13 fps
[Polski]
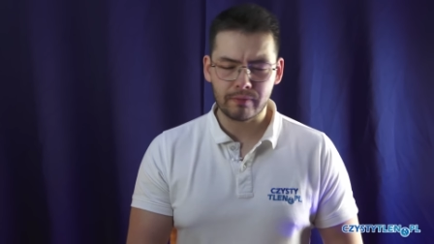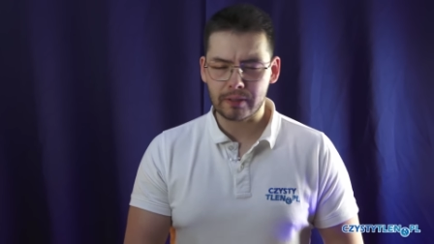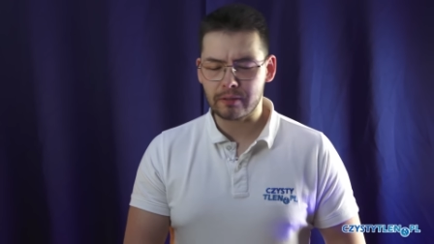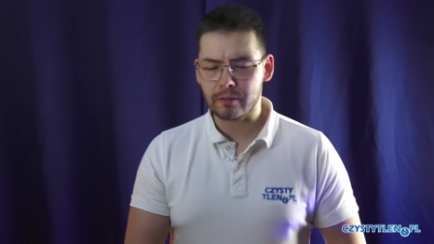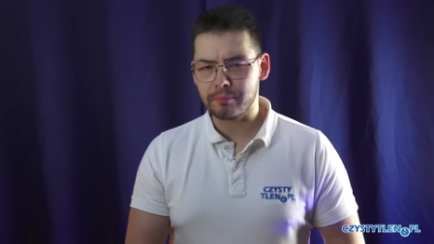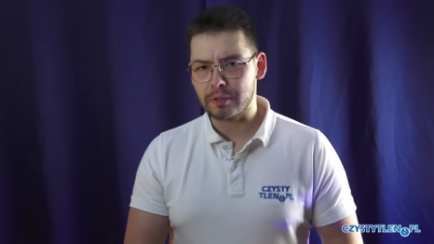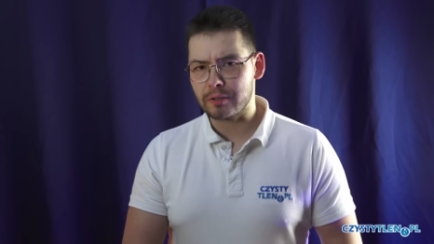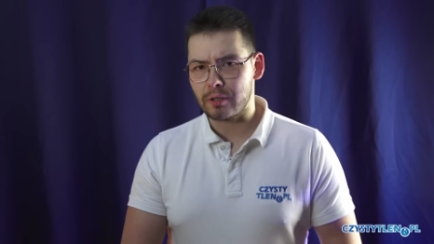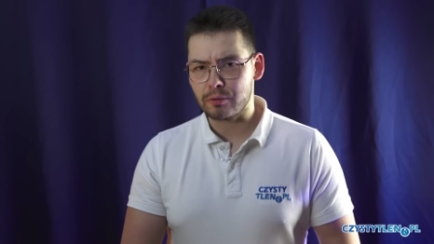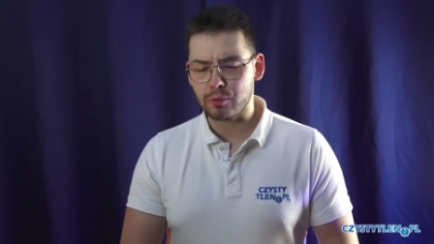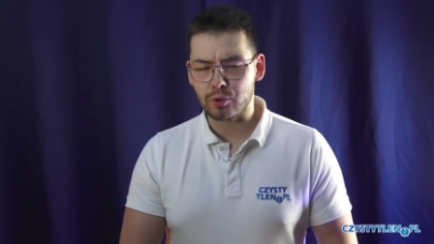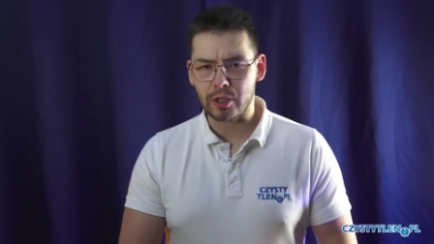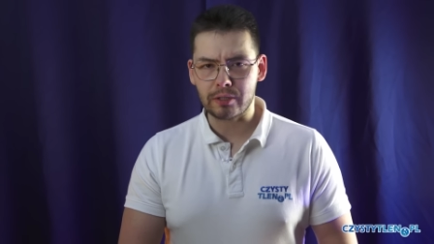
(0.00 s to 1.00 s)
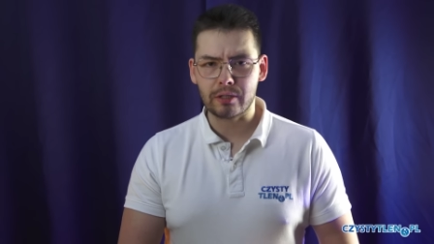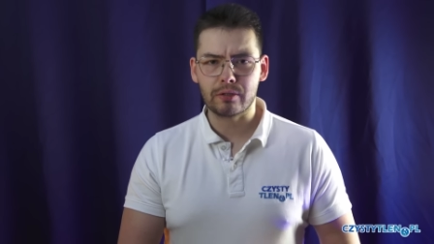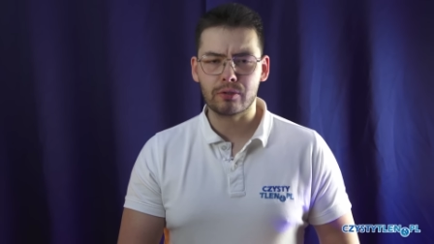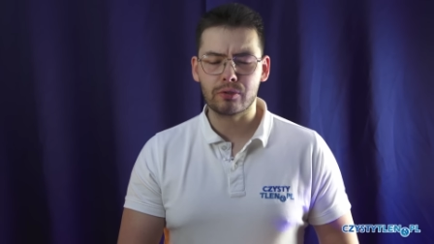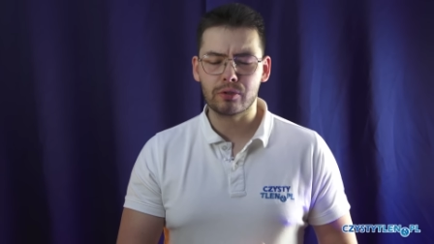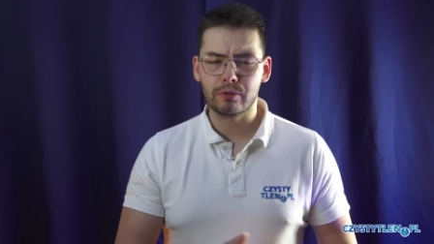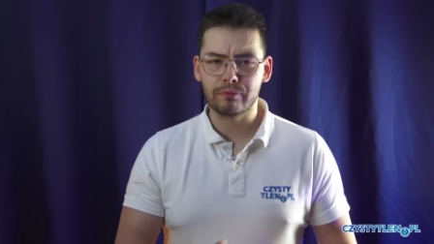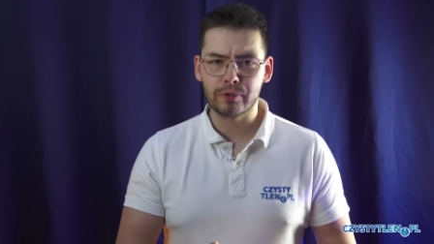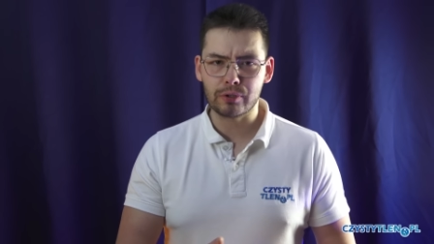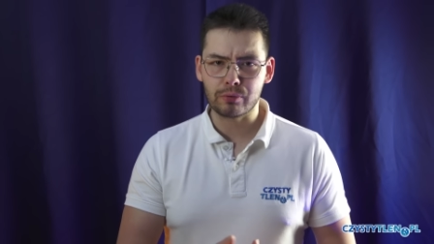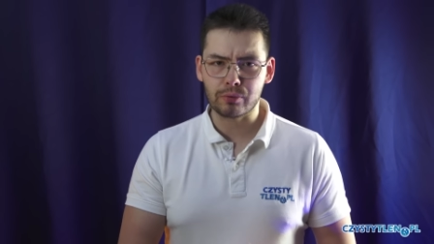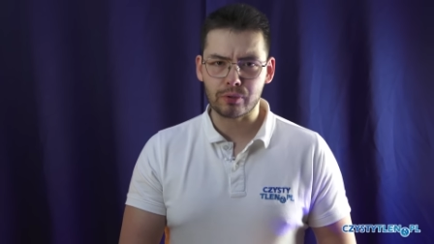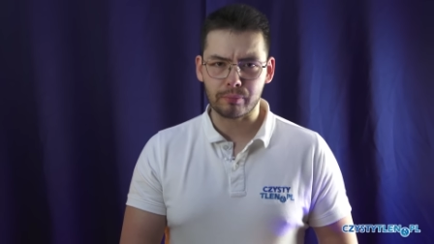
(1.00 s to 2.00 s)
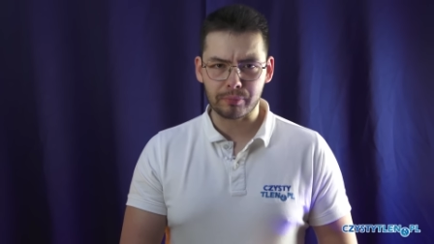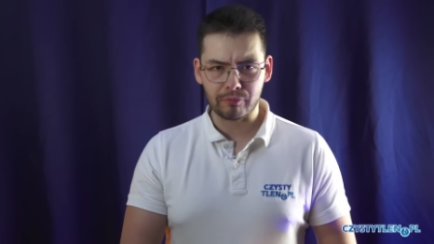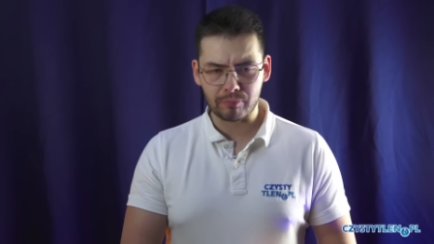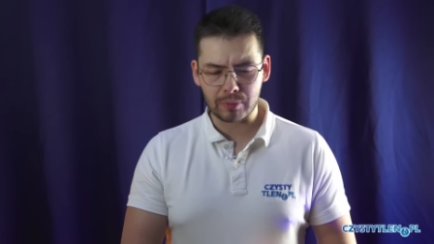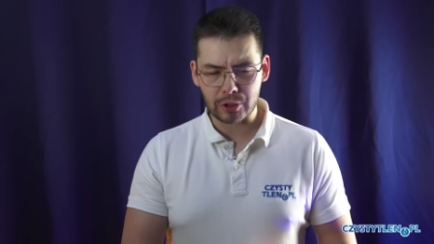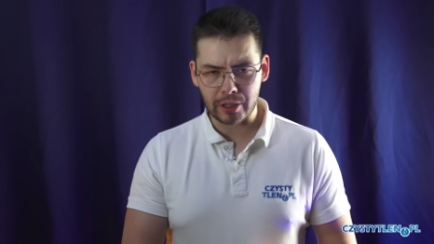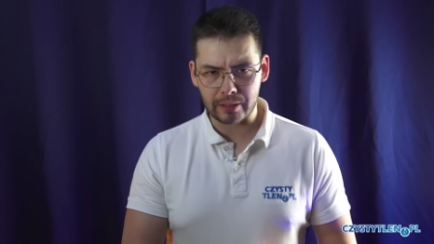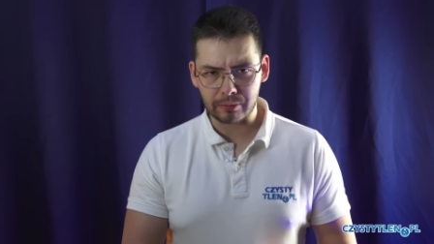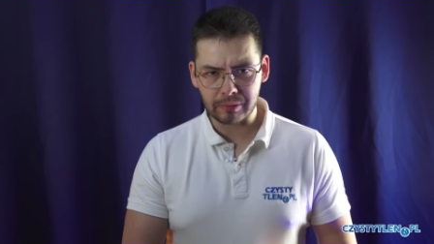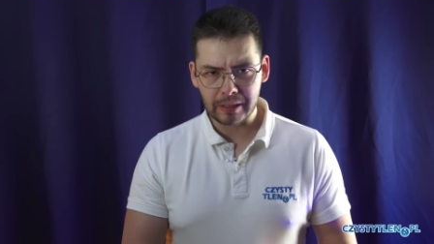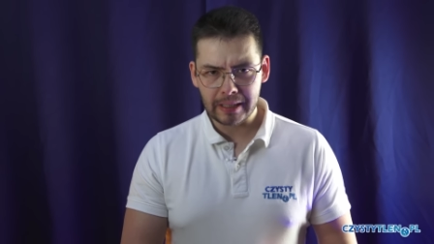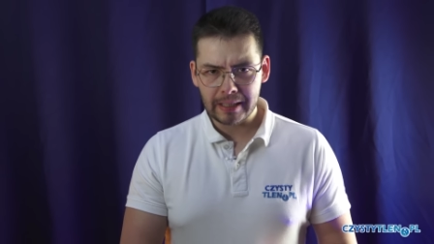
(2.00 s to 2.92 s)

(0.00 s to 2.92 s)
stopnie Celsjusza, nie schodź do 20 stopni w mieszkaniu,